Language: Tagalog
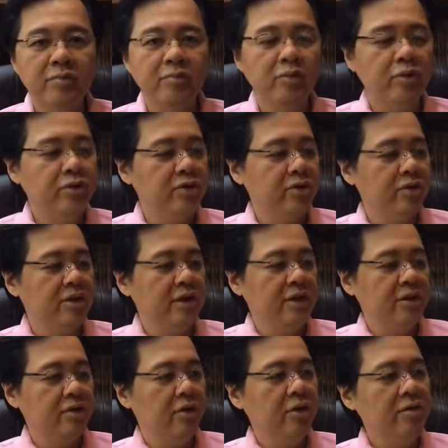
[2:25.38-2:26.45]
yung pulso
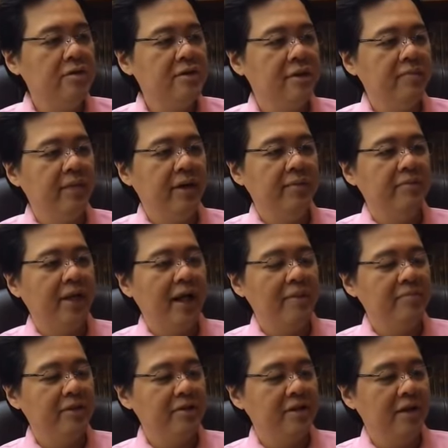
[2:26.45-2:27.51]
dito sa may
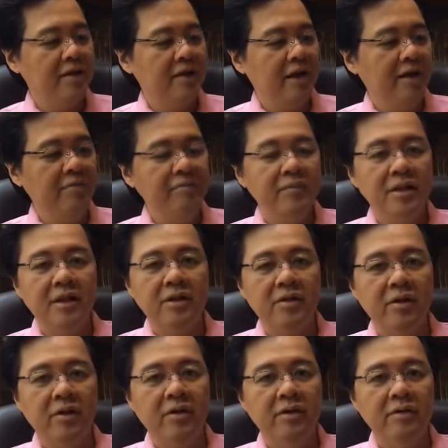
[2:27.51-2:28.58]
malapit sa thumb
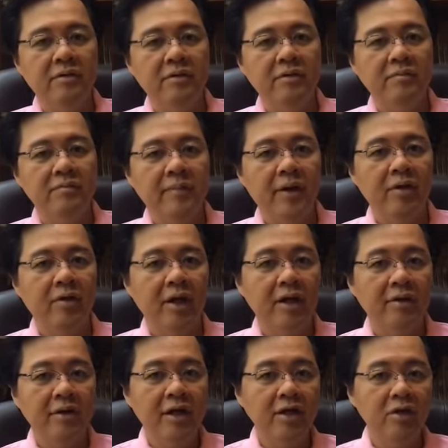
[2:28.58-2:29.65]
dito. Meron
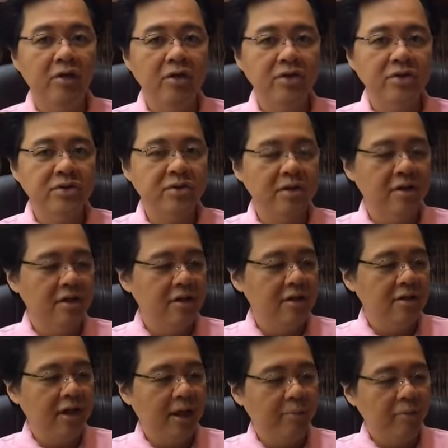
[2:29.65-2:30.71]
kayong relos,
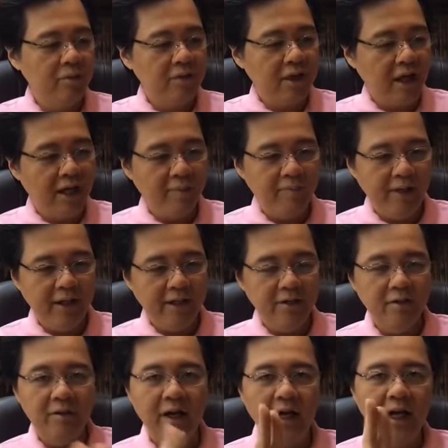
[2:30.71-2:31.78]
tapos kakapain
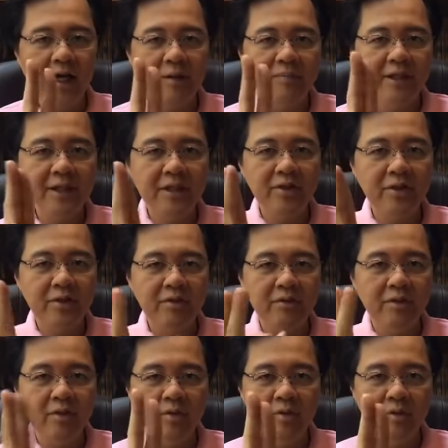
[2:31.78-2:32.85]
nyo. Ang gagamitin nyo yung,
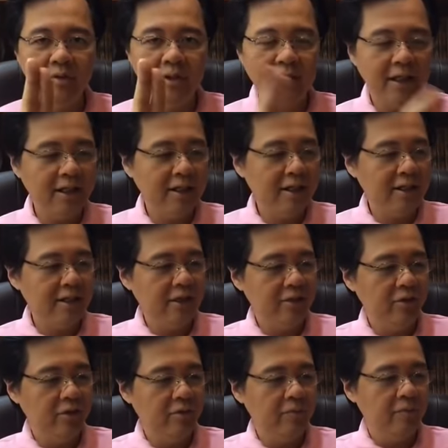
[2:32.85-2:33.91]
yung daliri ninyo.